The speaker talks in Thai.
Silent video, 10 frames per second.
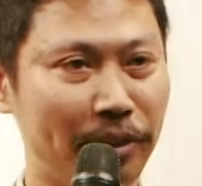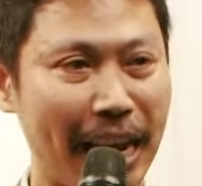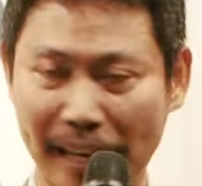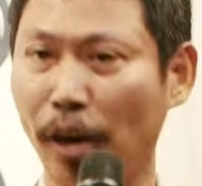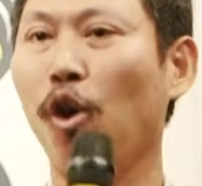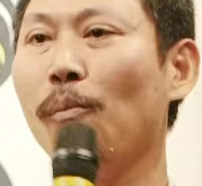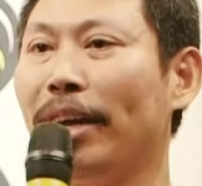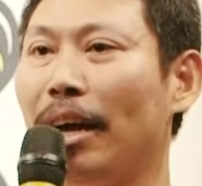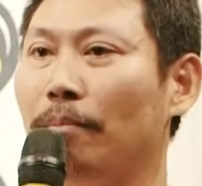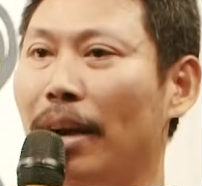สัตว์สังคม
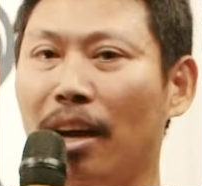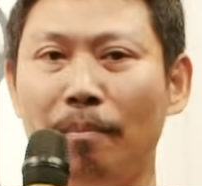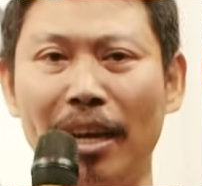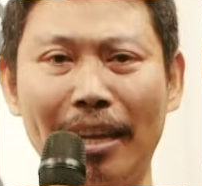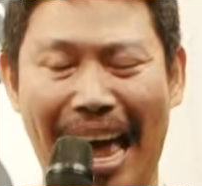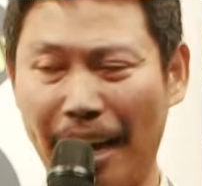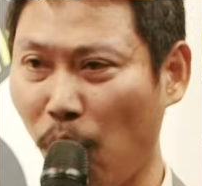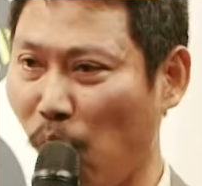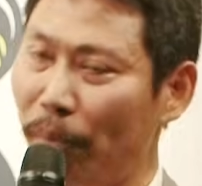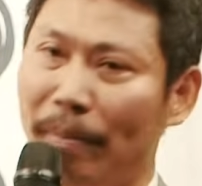เนี่ยมันก็มีหลาย
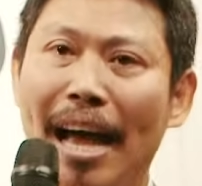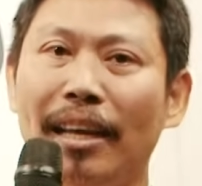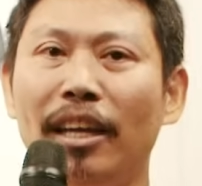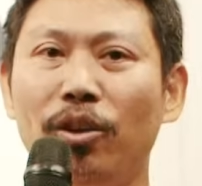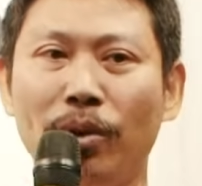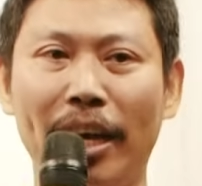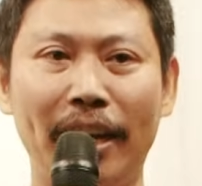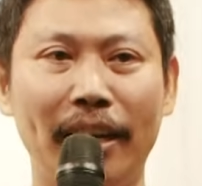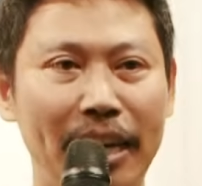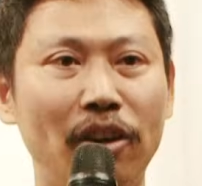คนมากเลยที่อยู่ใน
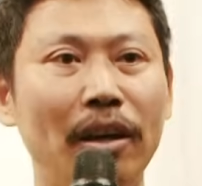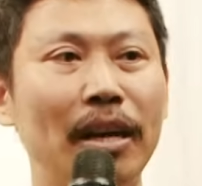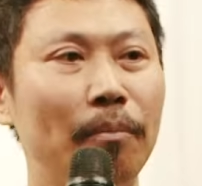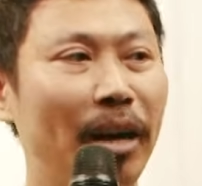นี้เนาะ